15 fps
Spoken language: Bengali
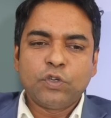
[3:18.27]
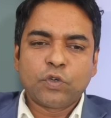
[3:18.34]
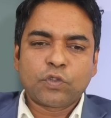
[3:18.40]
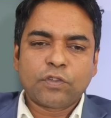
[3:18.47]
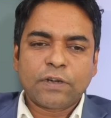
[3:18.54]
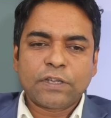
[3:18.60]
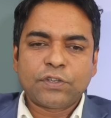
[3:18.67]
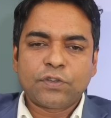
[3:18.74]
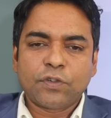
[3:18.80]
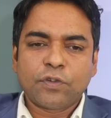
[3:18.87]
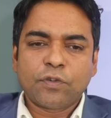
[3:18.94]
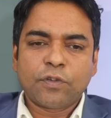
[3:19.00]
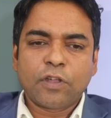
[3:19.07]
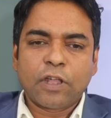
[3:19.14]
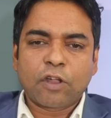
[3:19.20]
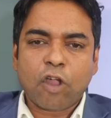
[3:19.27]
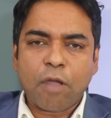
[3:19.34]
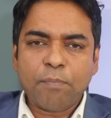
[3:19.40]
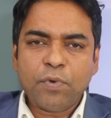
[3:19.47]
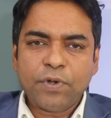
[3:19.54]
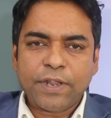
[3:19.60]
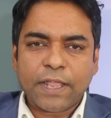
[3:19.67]
যুক্তরাষ্ট্র
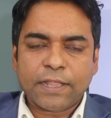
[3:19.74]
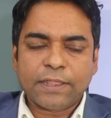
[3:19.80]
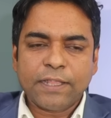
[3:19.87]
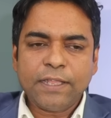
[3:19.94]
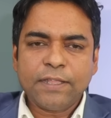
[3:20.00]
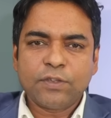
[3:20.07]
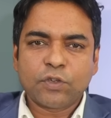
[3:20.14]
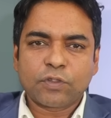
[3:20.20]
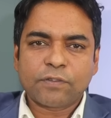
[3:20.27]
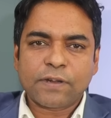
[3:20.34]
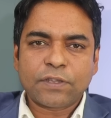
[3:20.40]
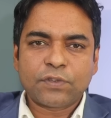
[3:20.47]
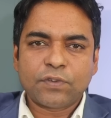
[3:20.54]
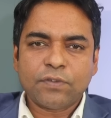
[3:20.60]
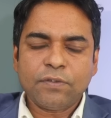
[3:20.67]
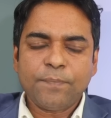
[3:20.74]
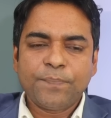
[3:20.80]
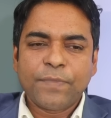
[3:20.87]
কম্বোডিয়াতে যুক্তরাষ্ট্র